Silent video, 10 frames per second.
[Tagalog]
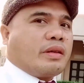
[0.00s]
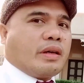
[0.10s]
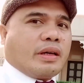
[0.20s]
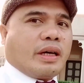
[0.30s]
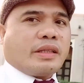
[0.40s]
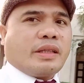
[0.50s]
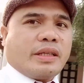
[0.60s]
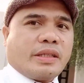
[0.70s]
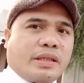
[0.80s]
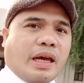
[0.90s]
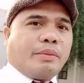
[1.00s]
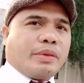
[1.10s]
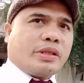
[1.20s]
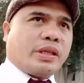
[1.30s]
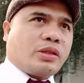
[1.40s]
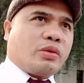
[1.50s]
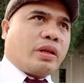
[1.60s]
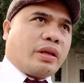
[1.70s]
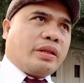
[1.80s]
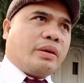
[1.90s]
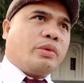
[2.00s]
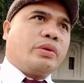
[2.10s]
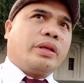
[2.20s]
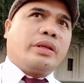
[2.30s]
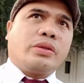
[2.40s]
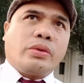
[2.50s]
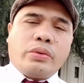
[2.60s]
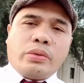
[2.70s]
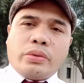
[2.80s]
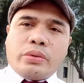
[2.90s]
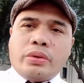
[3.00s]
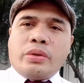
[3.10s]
Uh, at this time is 6 o'clock in the morning so